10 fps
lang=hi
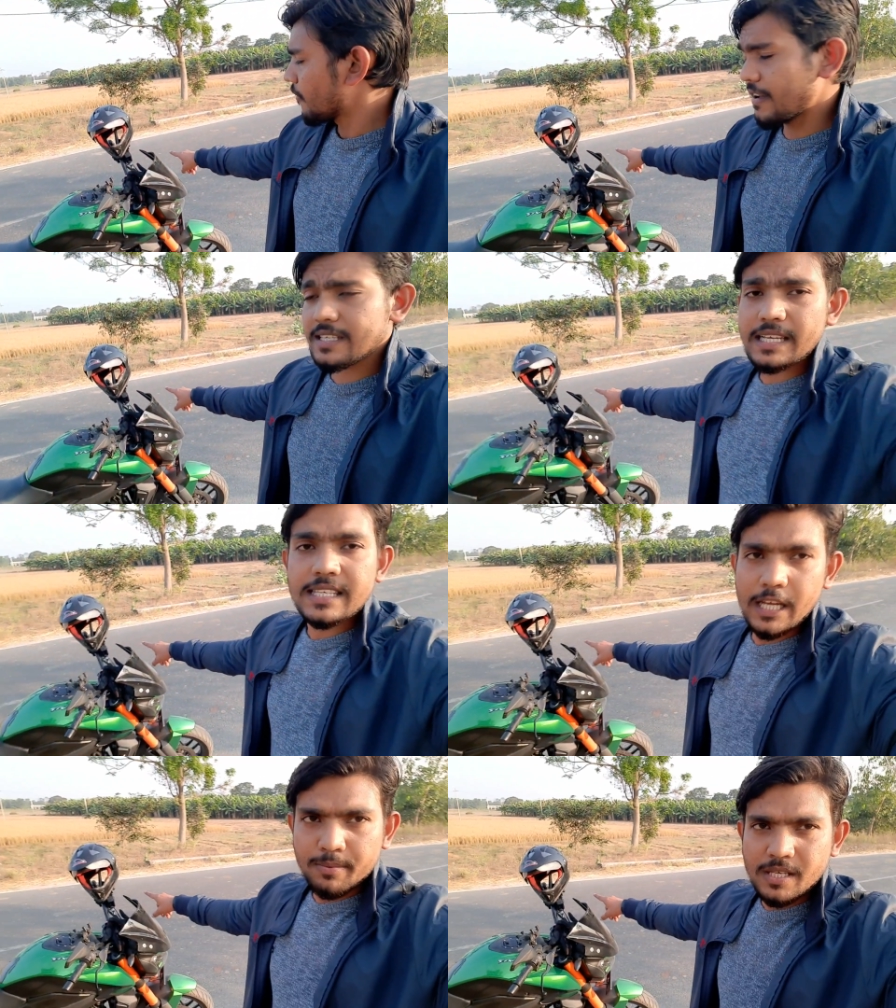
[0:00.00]
वैसा ही
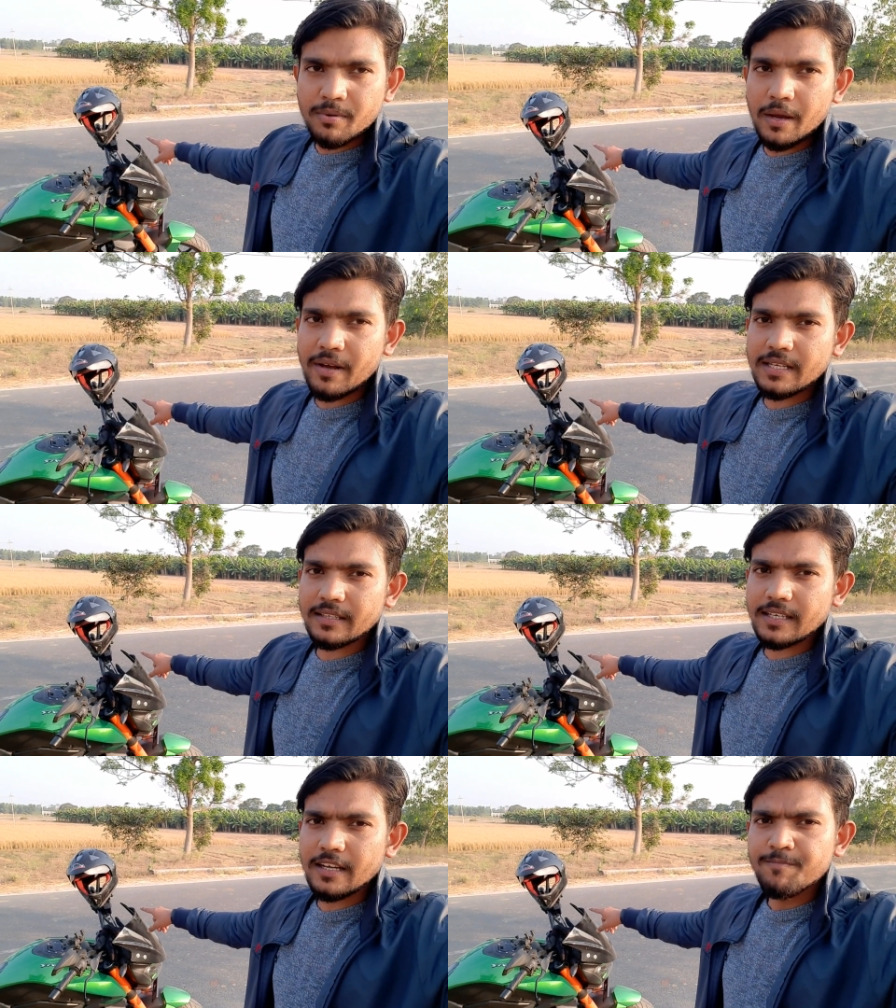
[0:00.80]
सेल्फ से भी आवाज़
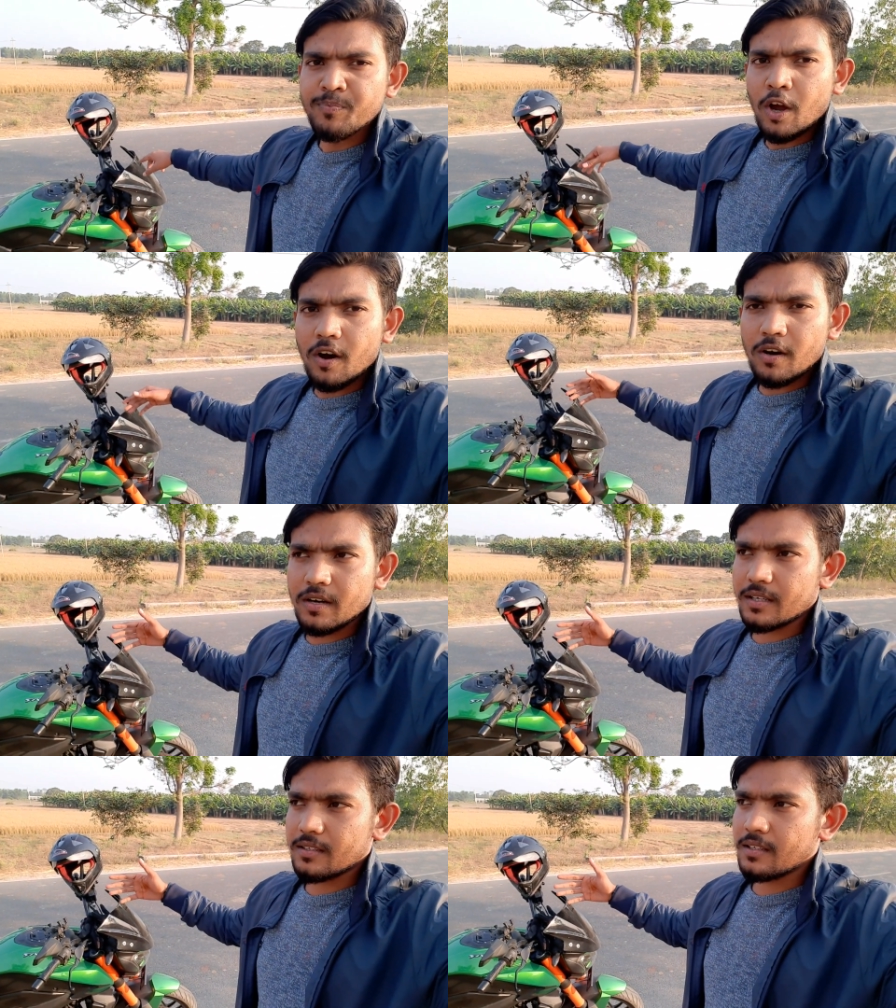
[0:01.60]
आता है और